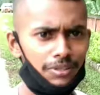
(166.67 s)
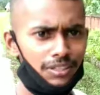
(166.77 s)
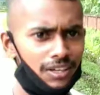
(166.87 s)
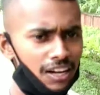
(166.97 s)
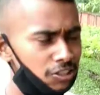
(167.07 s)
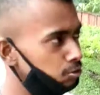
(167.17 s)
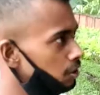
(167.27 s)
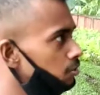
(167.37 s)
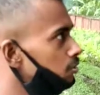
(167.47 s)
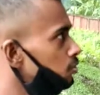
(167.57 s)
आ
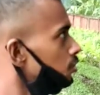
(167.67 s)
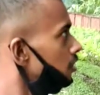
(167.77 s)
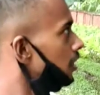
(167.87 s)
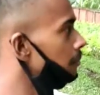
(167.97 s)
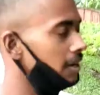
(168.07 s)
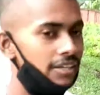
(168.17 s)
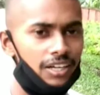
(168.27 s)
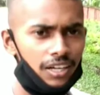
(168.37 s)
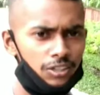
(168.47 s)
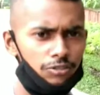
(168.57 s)
चुका हूँ जो हमारा
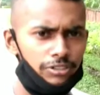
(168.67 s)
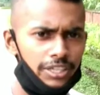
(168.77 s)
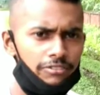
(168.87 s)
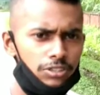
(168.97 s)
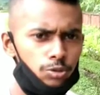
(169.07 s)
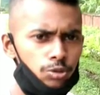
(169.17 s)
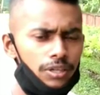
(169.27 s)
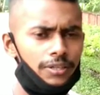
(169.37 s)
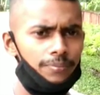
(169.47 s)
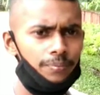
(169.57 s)
यहाँ का जो वी
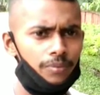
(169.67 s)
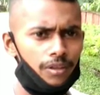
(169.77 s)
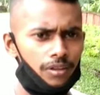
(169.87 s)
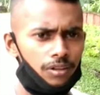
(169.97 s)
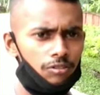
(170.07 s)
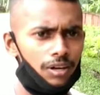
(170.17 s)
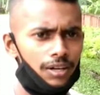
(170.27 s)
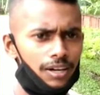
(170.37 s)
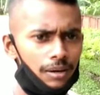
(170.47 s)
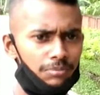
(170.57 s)
स्कूल है
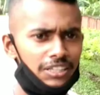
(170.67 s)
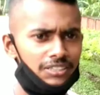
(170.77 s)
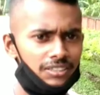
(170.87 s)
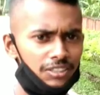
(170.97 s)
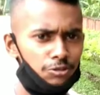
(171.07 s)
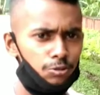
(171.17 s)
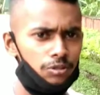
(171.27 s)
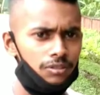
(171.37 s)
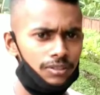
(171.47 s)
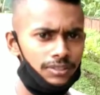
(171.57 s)
वहाँ आप देख सकते हैं
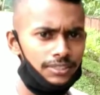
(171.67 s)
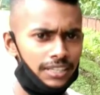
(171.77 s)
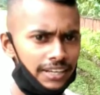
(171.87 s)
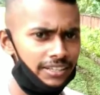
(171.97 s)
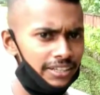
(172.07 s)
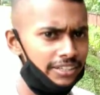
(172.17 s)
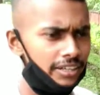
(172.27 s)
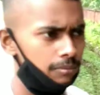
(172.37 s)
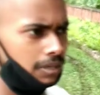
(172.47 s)
स्कूल ये सेकेंड गेट है